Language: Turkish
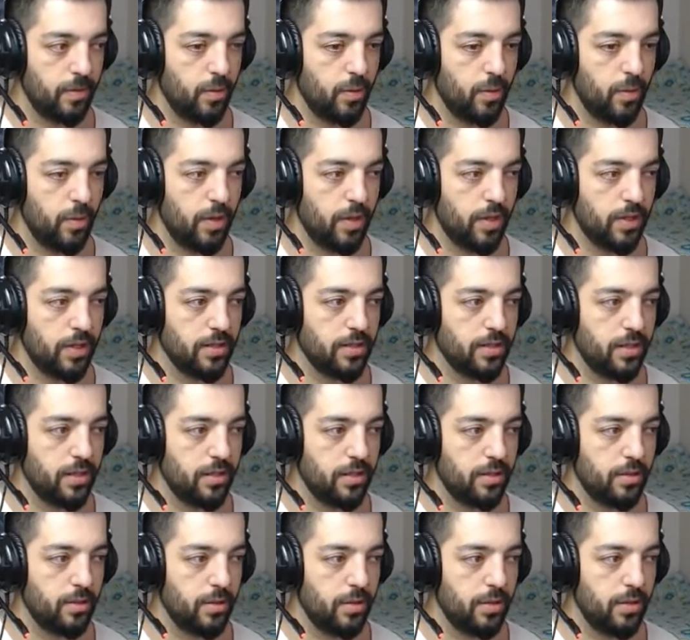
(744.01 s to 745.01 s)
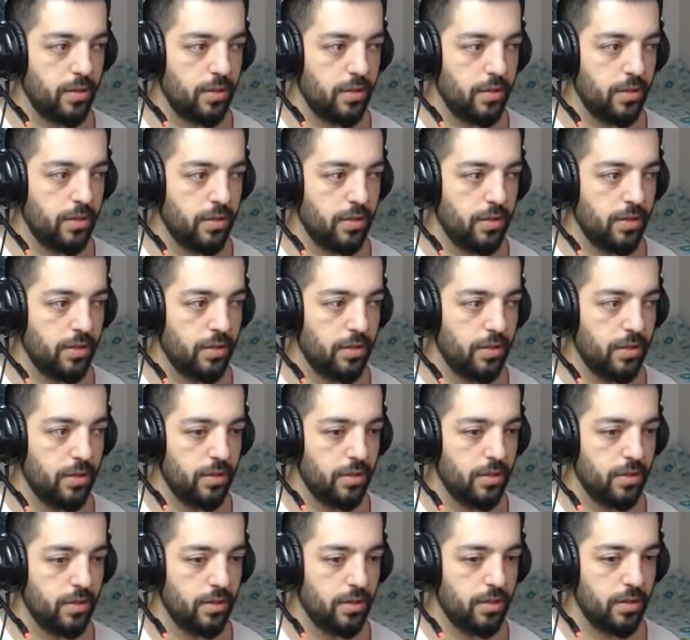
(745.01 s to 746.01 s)
O alan daralıyor.
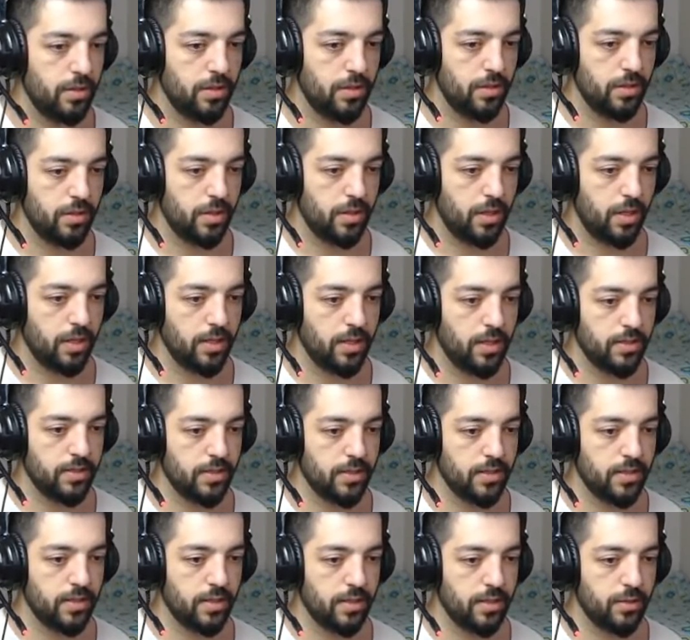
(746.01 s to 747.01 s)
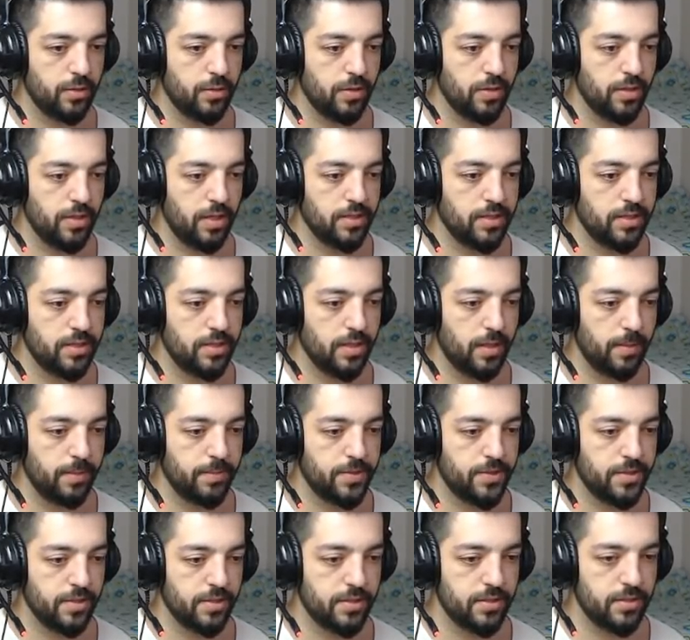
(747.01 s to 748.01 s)
Alan da daralıyor. Nasıl
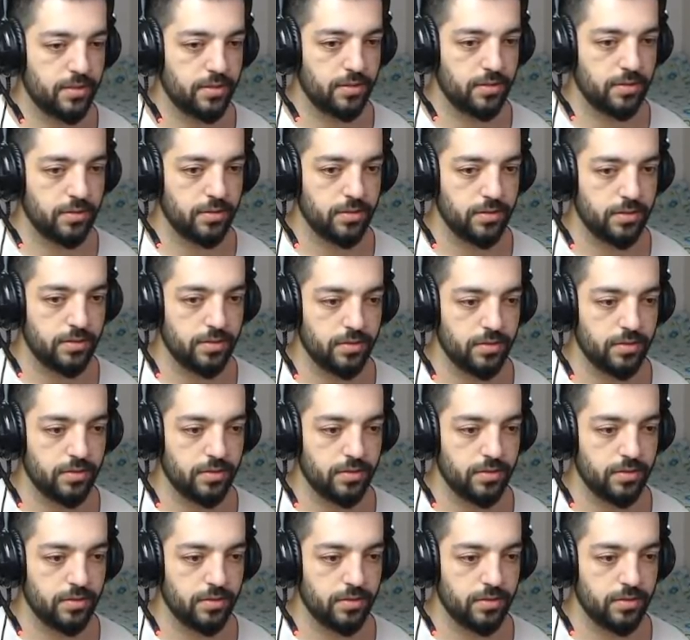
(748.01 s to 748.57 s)
yapacağız?